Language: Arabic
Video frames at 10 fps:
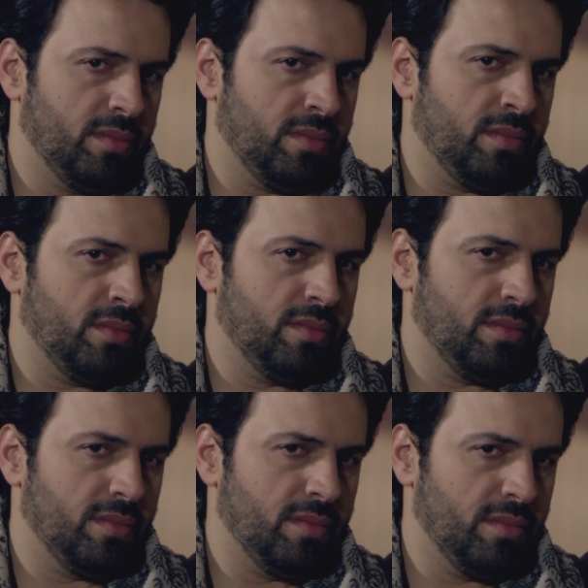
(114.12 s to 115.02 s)
امم
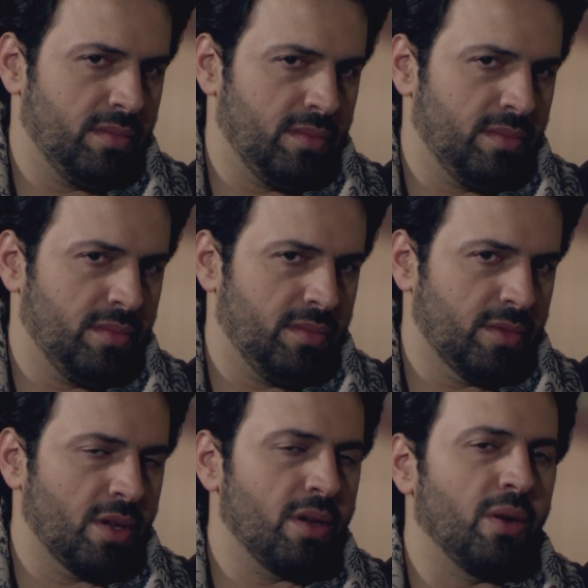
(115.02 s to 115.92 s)

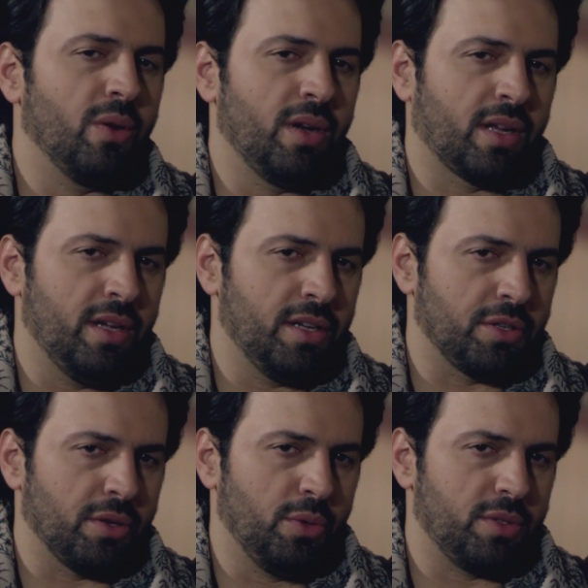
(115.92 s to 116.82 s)
ولك ايه يا
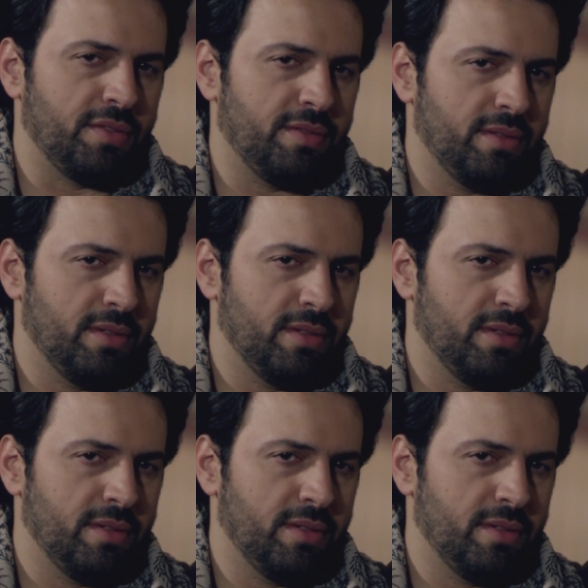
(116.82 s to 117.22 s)
شيخ يوسف؟